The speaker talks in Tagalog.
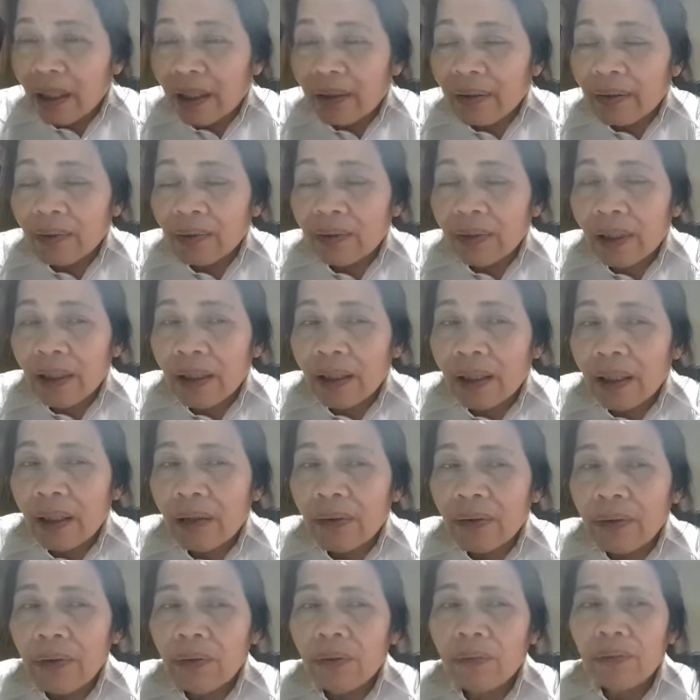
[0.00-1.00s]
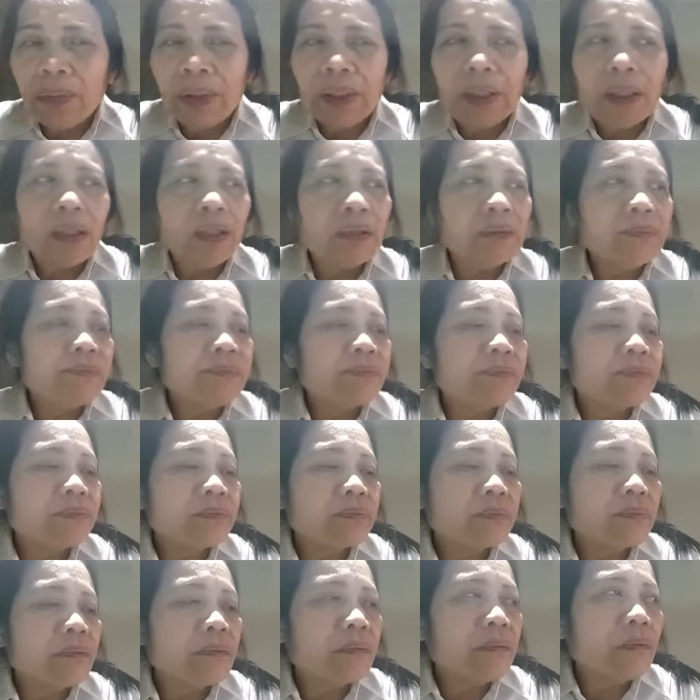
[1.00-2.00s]
ano talaga ako yung parang
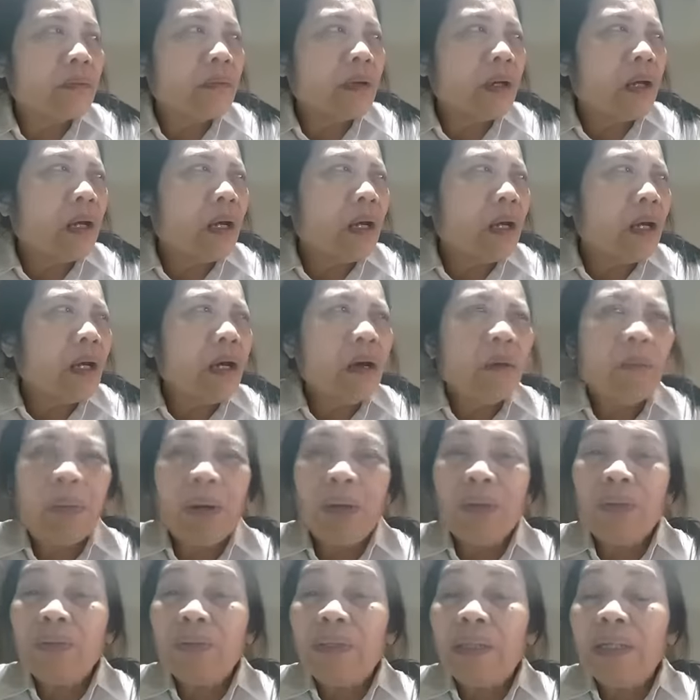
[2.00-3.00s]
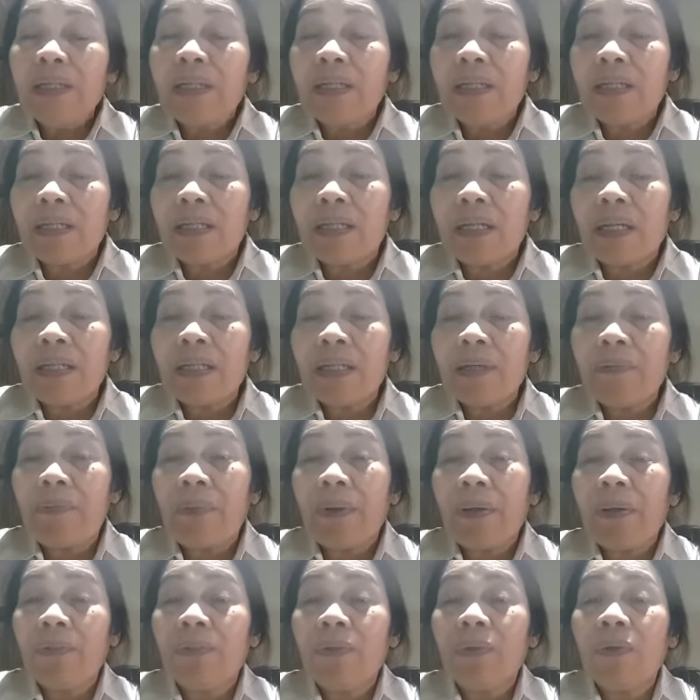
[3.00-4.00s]
pagod guys kasi
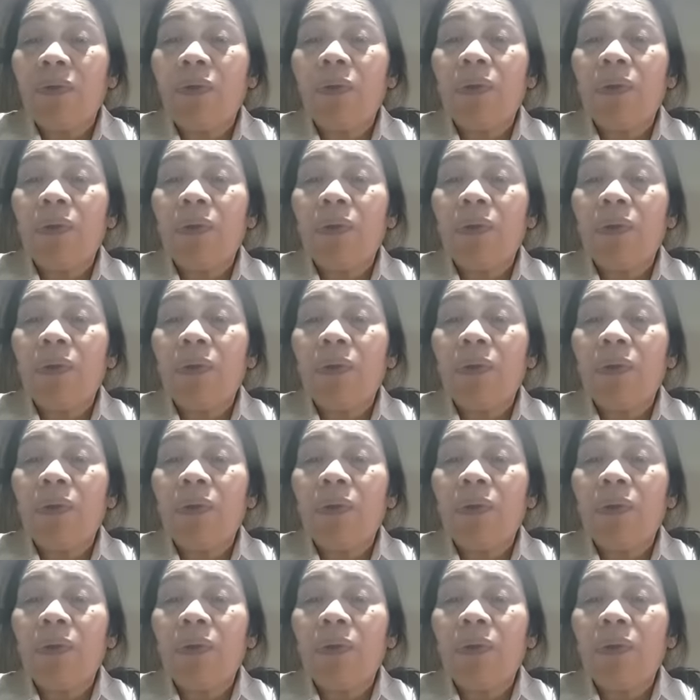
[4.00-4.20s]
from